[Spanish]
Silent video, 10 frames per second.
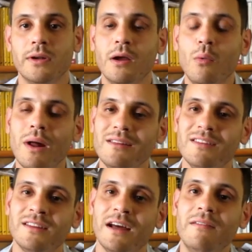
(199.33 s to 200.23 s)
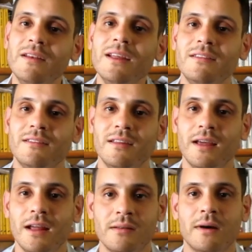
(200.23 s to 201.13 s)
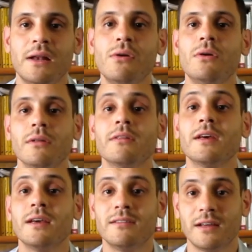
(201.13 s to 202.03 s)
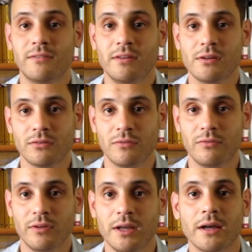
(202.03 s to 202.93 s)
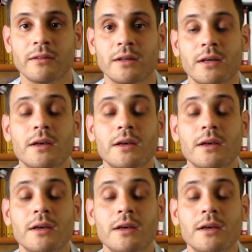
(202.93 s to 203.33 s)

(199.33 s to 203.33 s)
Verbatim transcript: por el cual se establece el valor de esa filosofía.